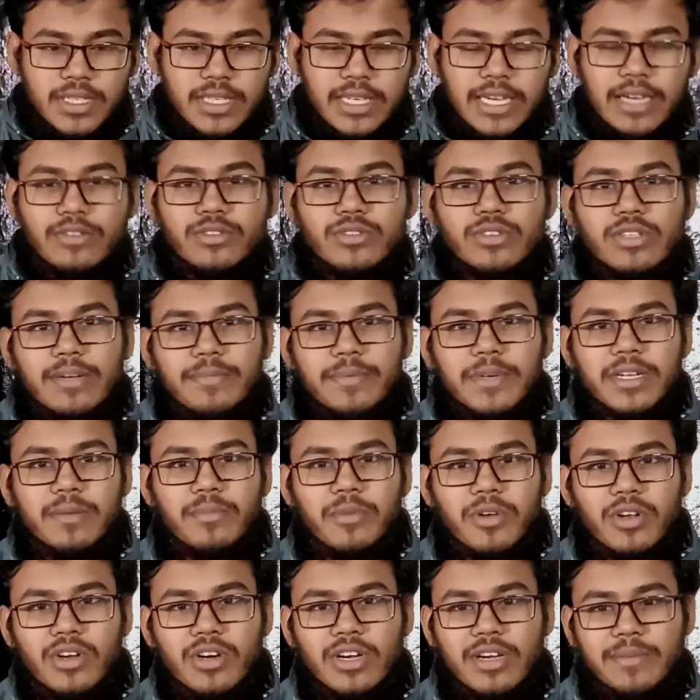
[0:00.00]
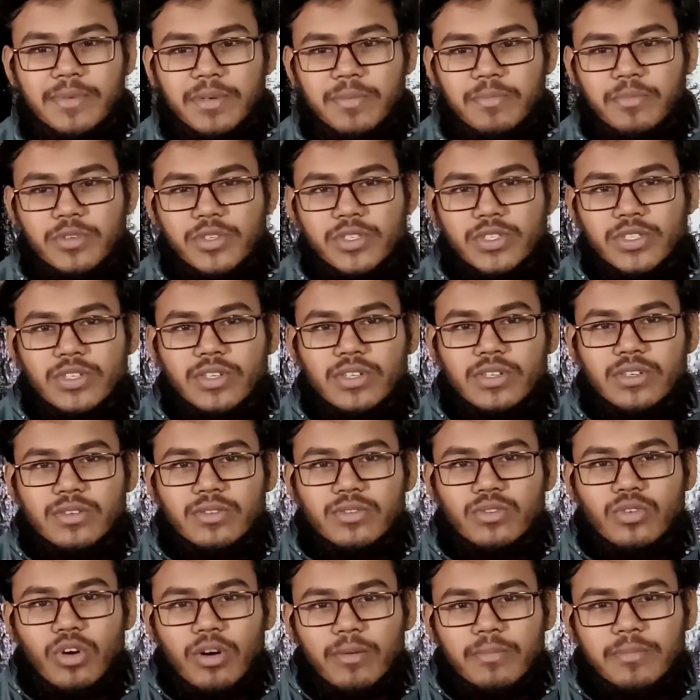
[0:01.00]
এখন যদি আপনাকে বলা হয় আপনার প্রসেসর
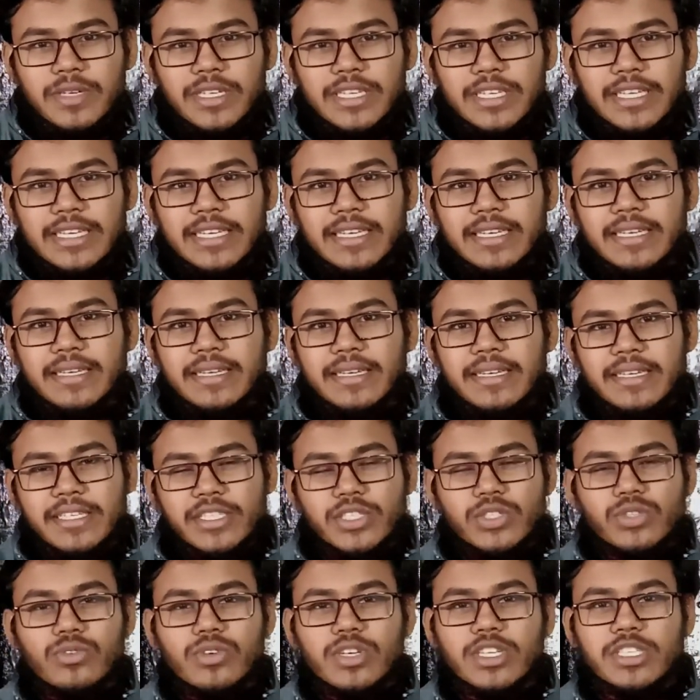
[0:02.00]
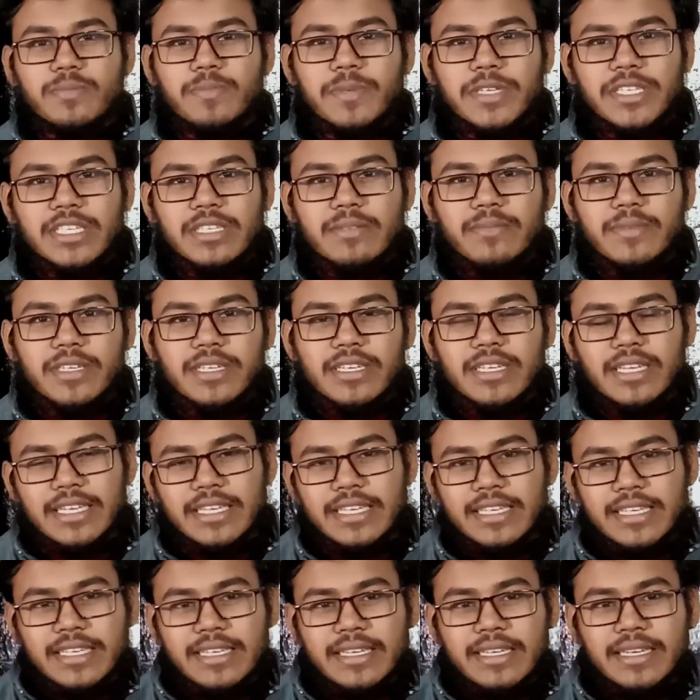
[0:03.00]
কম নিয়ে স্টোরেজ বেশি নেবেন
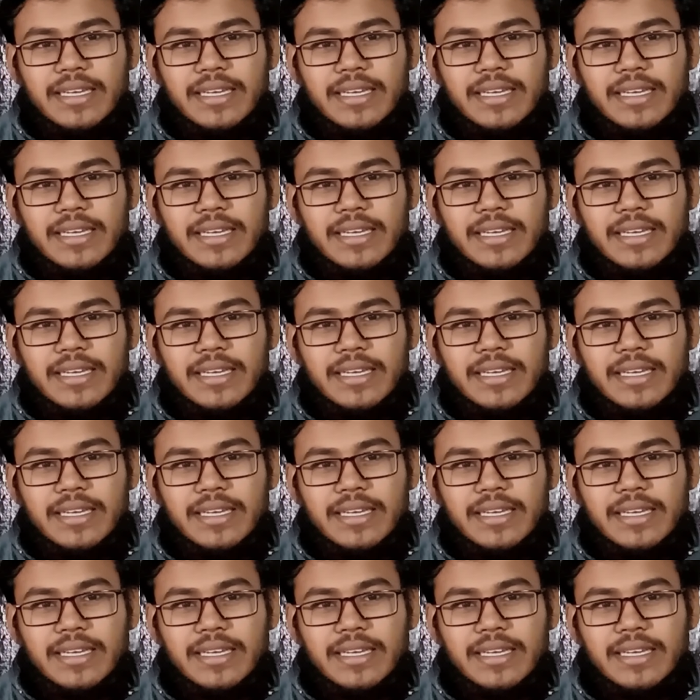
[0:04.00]
নাকি